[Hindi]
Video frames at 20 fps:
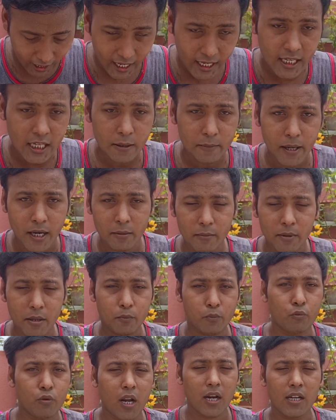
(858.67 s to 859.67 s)
एक ही बार में
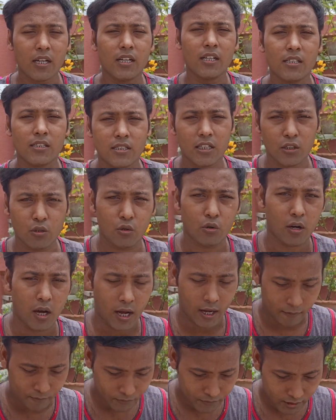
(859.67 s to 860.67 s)
पूरा रिलीज़ नहीं
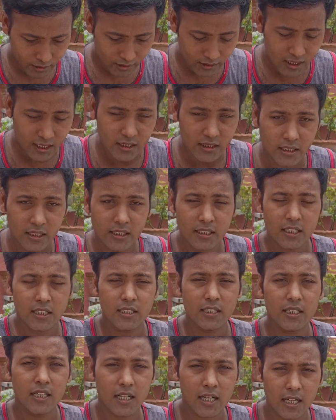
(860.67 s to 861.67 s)
होगा ये धीरे
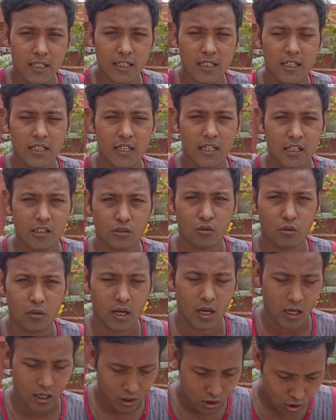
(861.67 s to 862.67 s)
धीरे करके रिलीज़
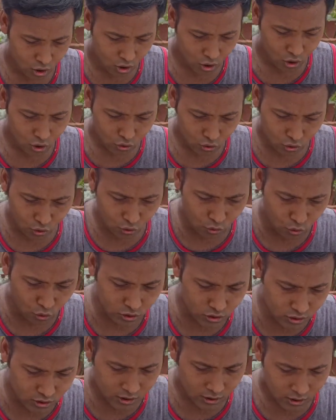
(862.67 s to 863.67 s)
होगा तो
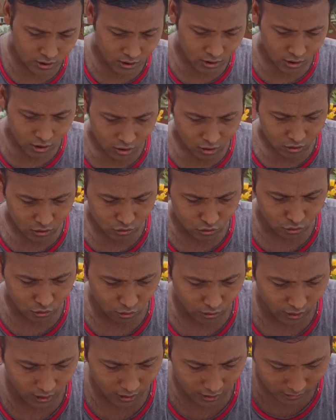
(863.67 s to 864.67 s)
कुछ
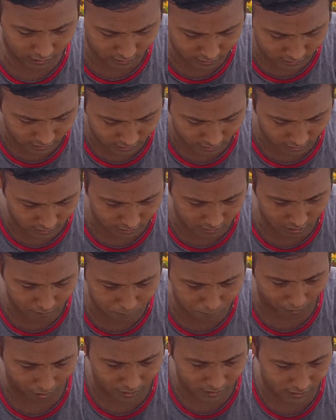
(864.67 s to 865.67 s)
जो है इसके अंदर
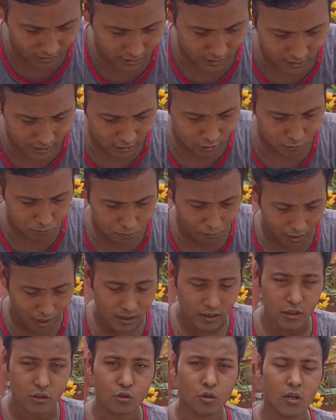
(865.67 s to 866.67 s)
पानी गिरेगा तो
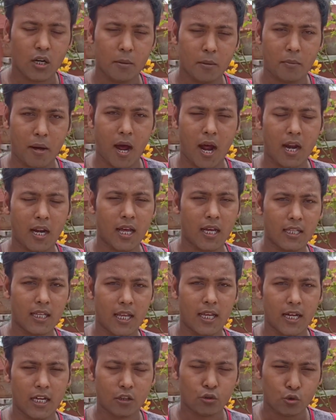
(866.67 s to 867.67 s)
पानी थोड़ा बाहर आ
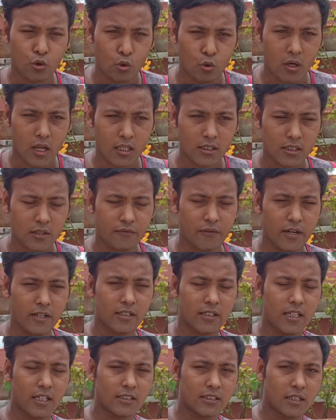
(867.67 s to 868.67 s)
जाएगा थोड़ा सा
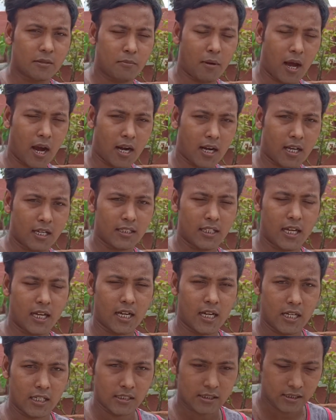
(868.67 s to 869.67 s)
फर्टिलाइज़र बाहर आ
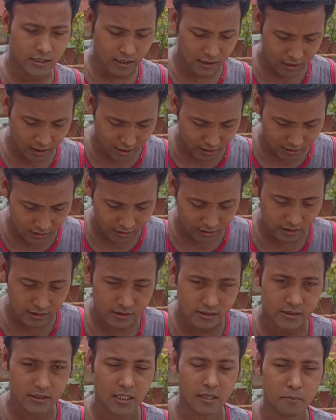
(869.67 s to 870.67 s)
जाएगा इसकी अं,
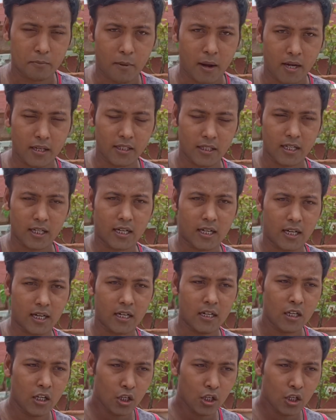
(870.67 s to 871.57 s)
इससे पानी लगकर